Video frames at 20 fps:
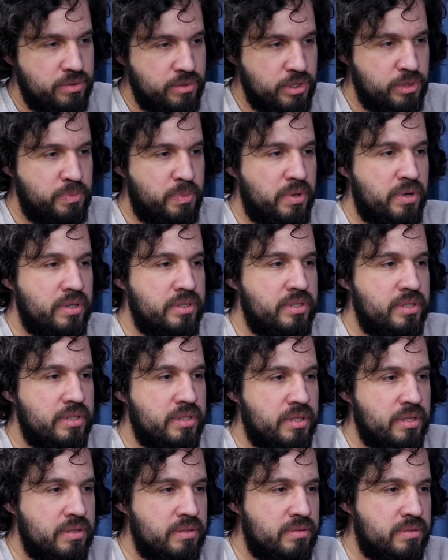do esporte,
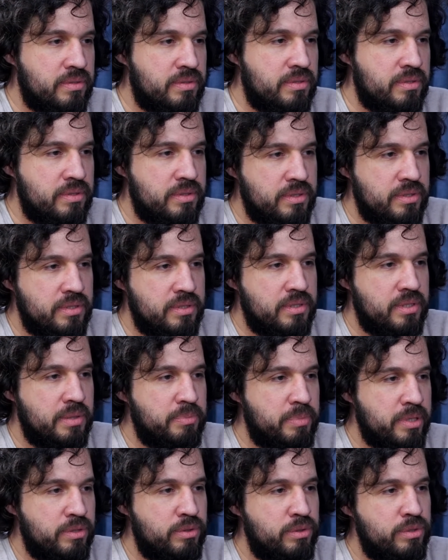então?
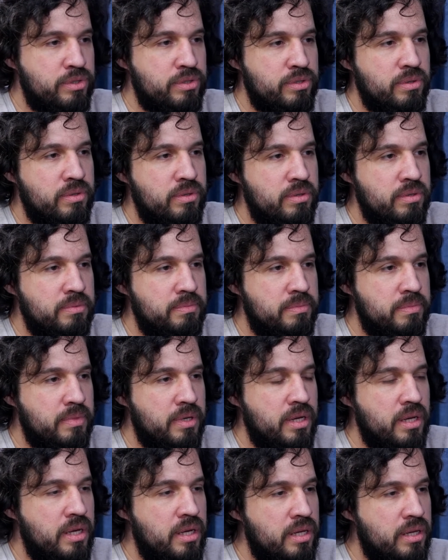Sempre. sempre gostou?
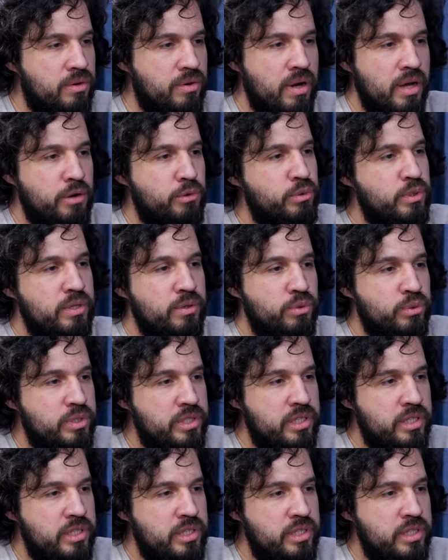Sempre. E qual era o, o